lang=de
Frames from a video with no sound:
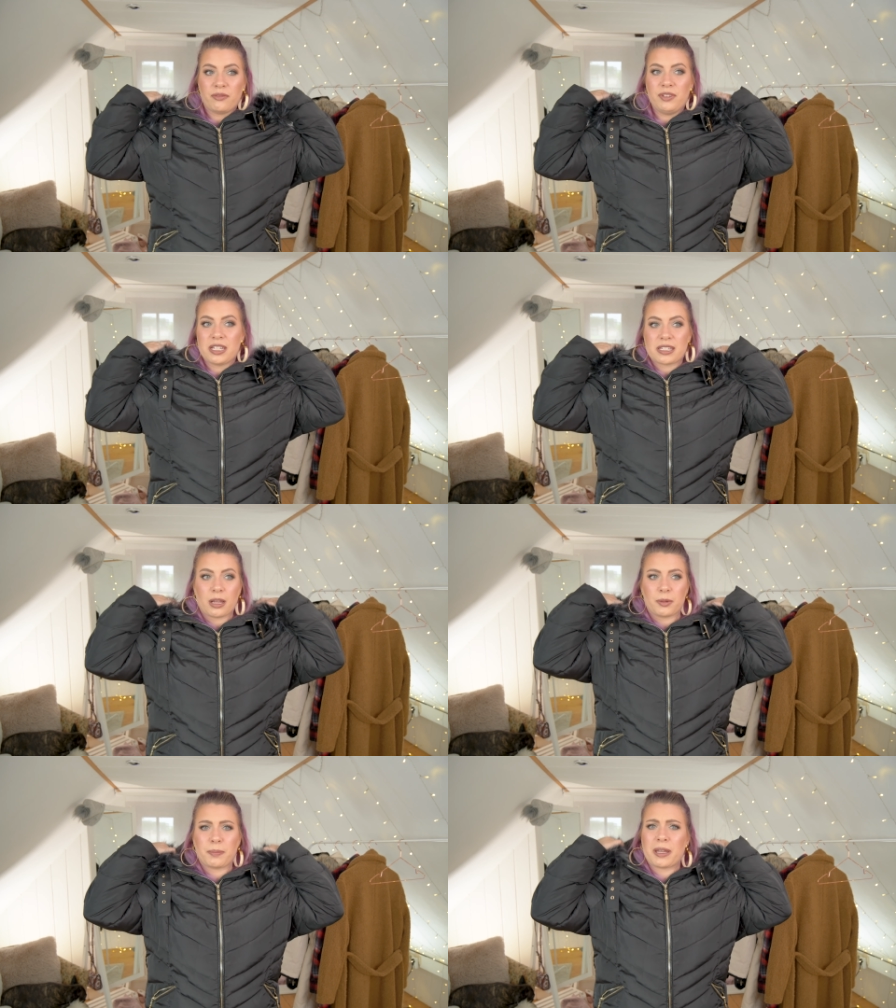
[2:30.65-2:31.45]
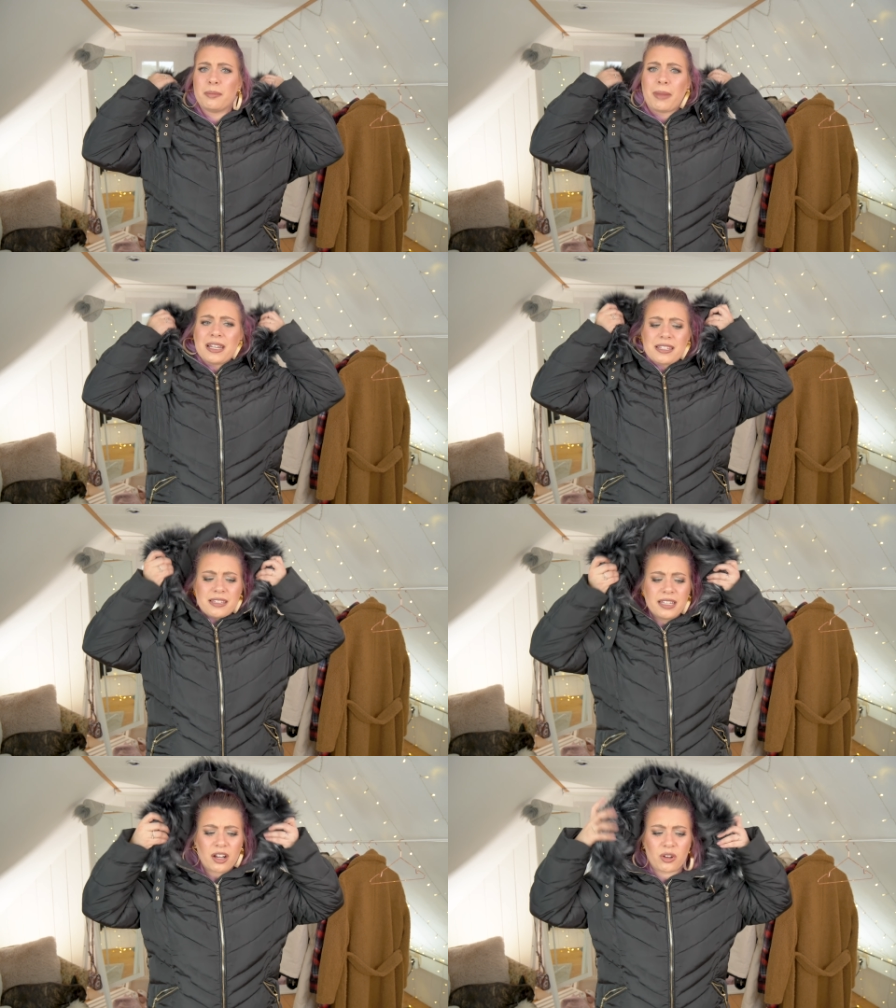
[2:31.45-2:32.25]
wie das glaube ich bei den
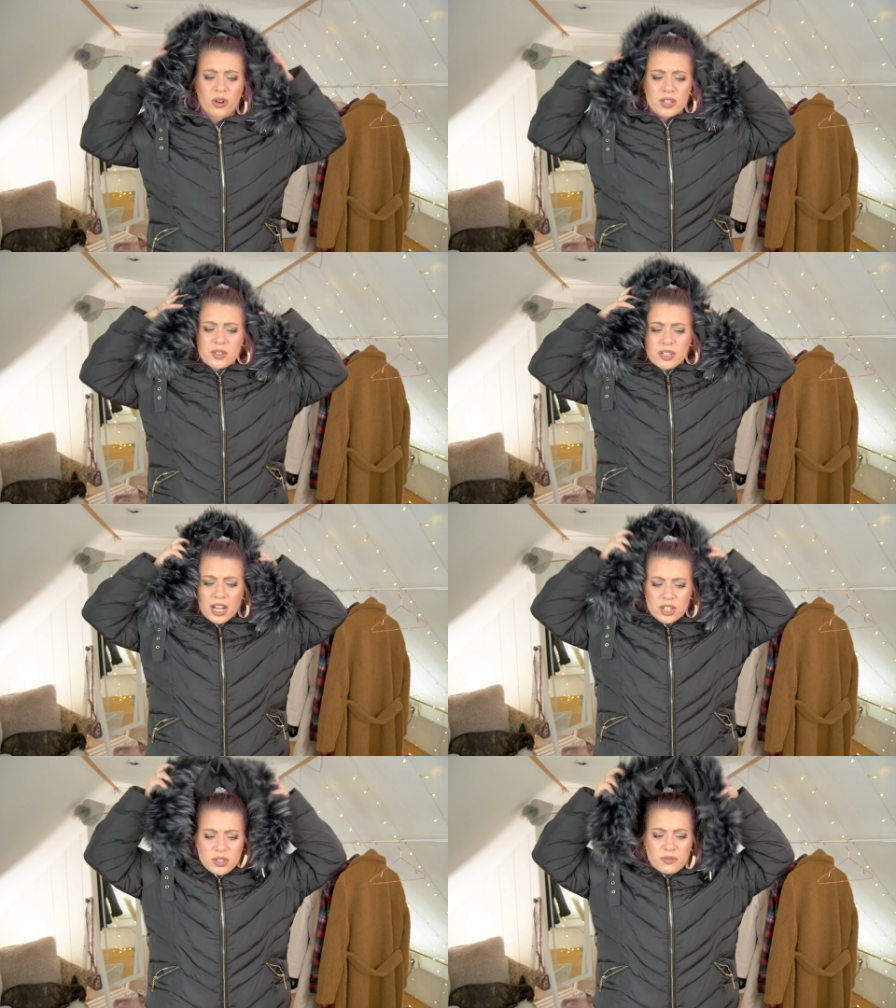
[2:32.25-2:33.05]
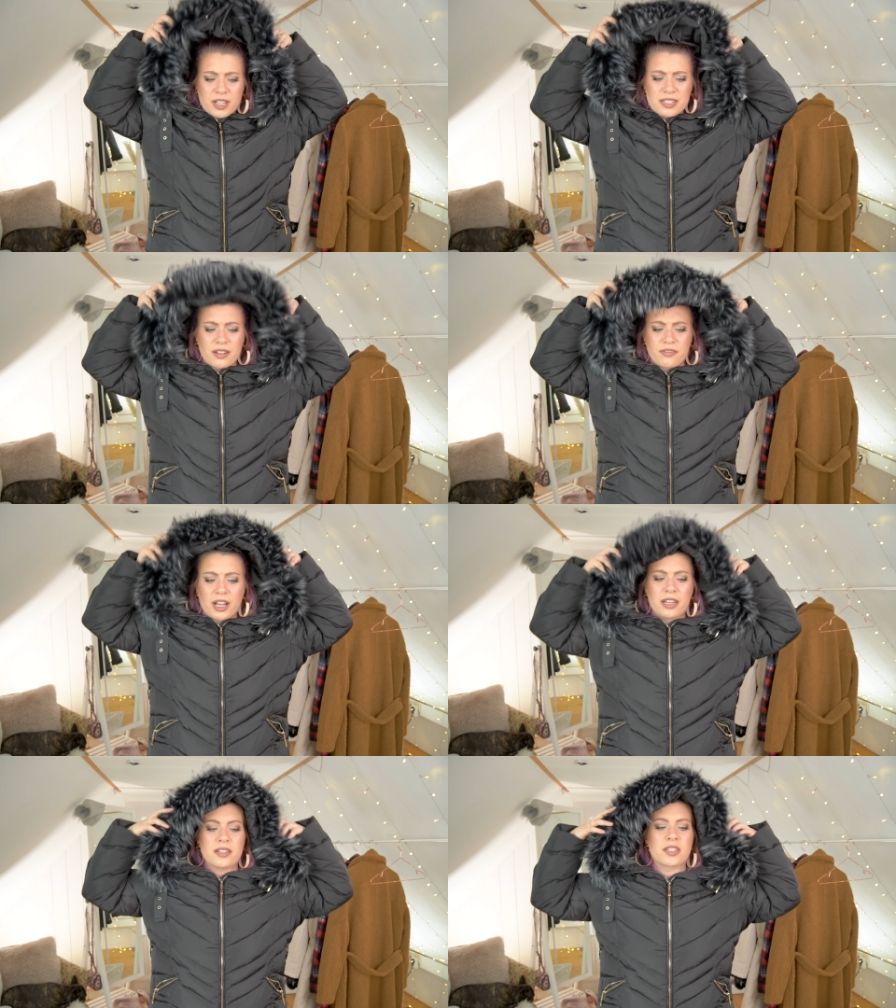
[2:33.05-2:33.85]
meisten Jacken heutzutage schon fast der
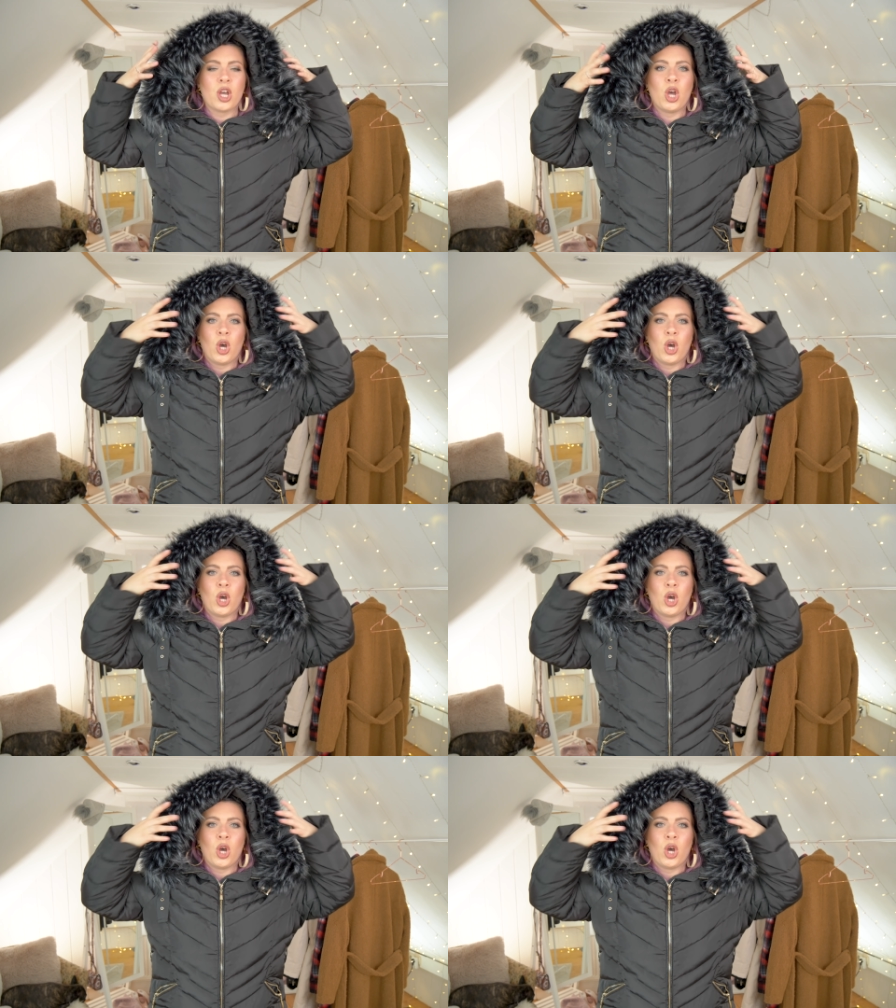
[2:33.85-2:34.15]
Fall ist.